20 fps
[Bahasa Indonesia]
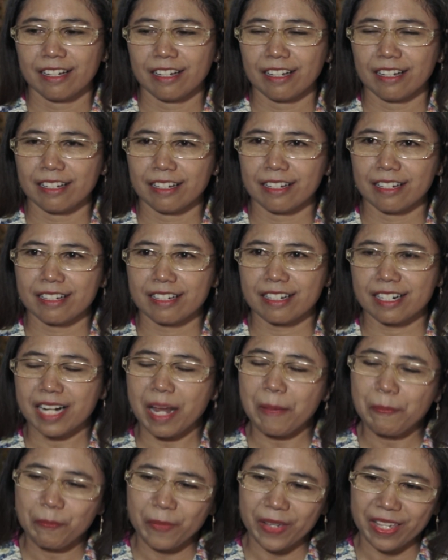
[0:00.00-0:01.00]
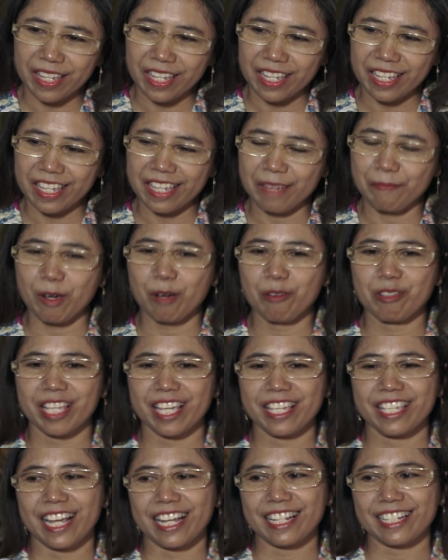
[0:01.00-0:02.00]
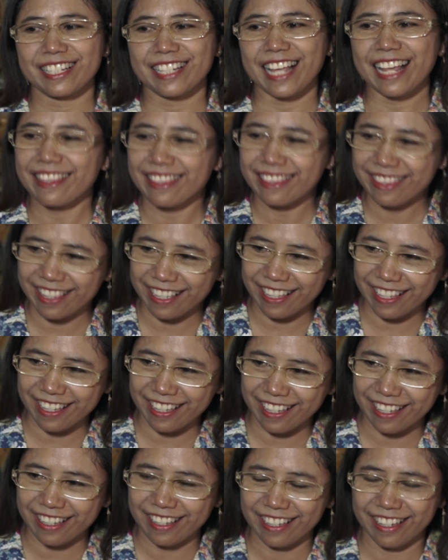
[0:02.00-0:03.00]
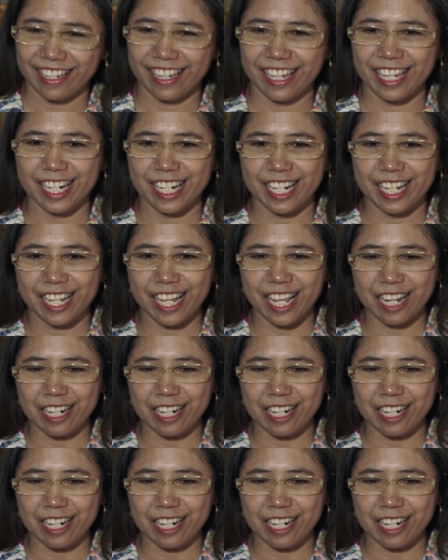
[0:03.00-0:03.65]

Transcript: uh, rapi, maunya yang cantik. Ini